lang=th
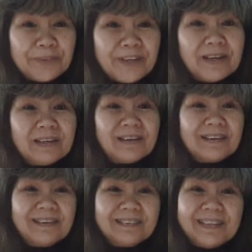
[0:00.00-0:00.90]
ซึ่ง
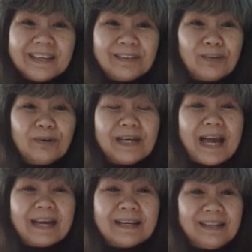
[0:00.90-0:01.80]
ที่ตรง
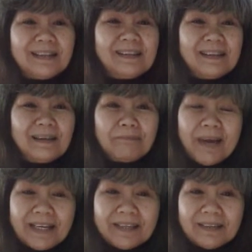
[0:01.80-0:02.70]
นั้นป
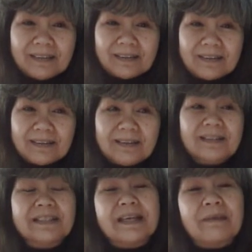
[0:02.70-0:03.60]
ณานิตเค
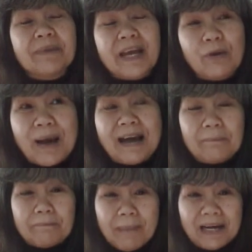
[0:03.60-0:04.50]
ยจำได้ว่า
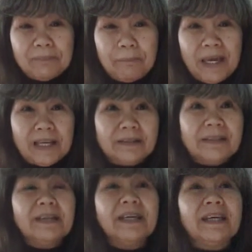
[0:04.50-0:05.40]
มันเป็น
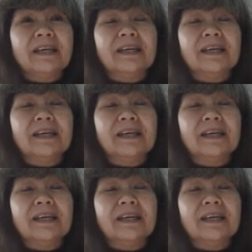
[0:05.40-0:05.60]
ที่